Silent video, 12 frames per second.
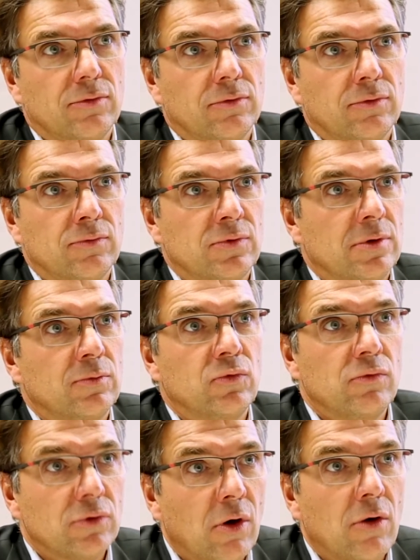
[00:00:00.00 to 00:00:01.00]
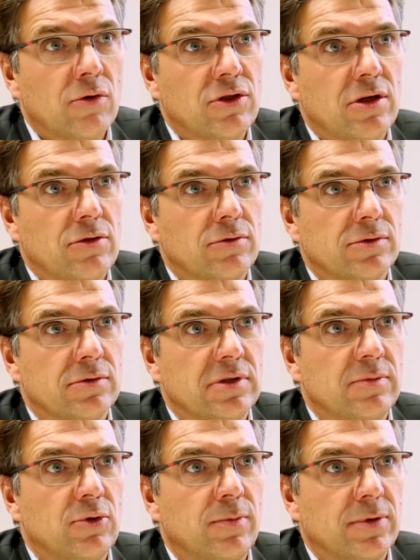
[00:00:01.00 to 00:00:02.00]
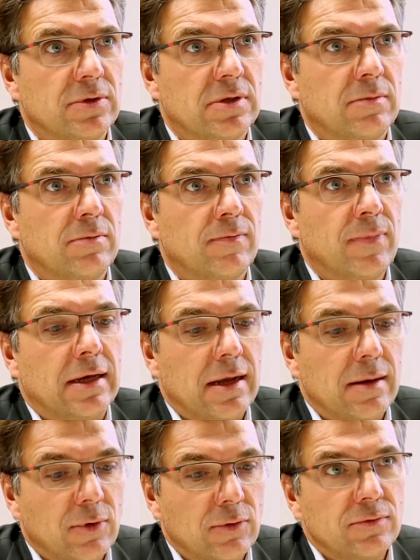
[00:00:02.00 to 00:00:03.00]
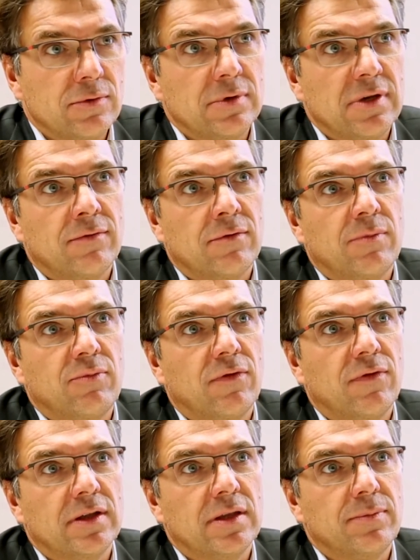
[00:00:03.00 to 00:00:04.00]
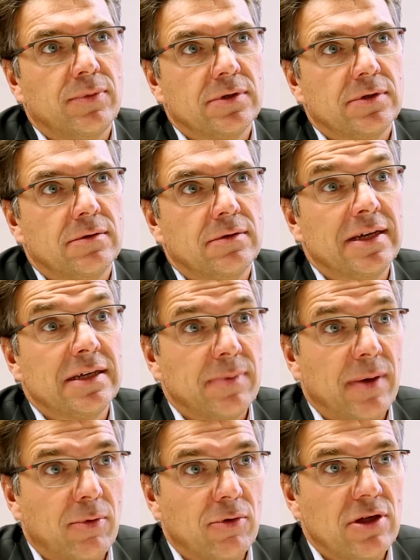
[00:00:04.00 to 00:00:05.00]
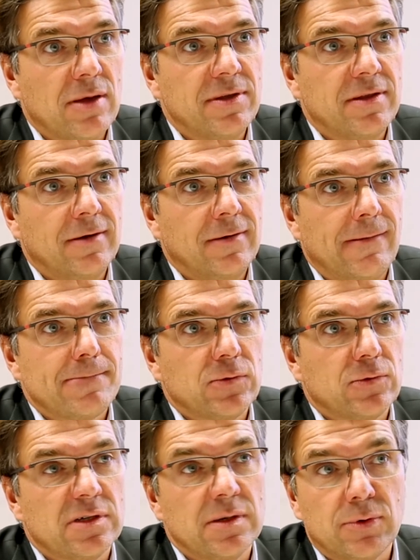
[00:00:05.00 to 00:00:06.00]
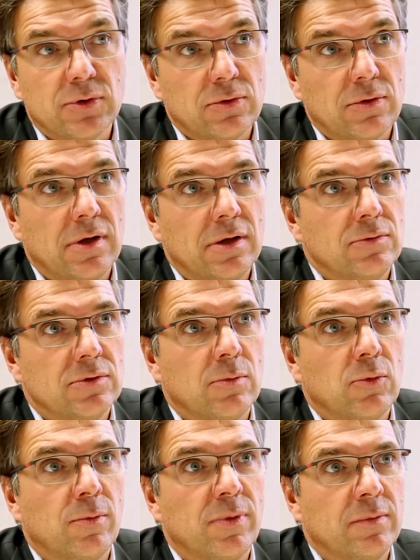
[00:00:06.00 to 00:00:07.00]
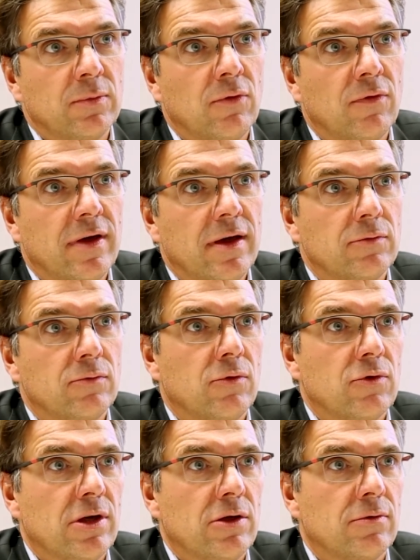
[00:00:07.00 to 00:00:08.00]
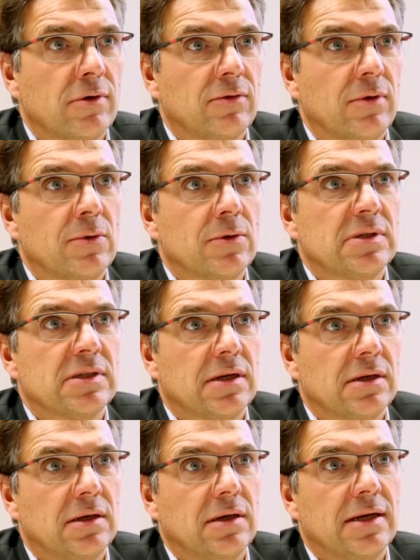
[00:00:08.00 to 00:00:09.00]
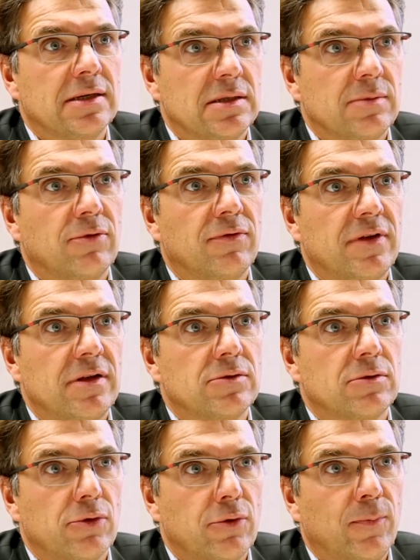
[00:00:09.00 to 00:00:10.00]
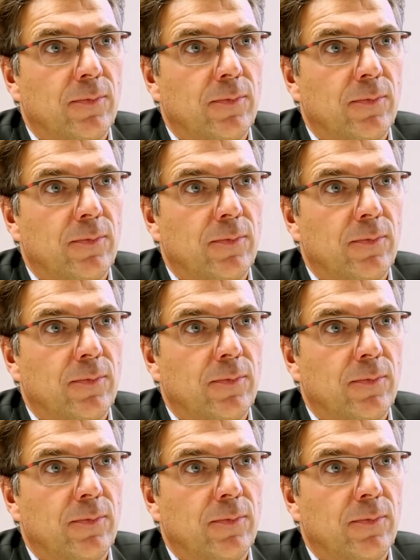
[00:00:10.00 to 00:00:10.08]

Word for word: Donc nous sommes tout le temps en recherche sur ce type de poste. Également, nous avons à pourvoir des postes d'experts projet habitat. Sur ces postes-là, nous sommes complètement ouverts. Nous recherchons actuellement 5 à 6 profils sur Lyon.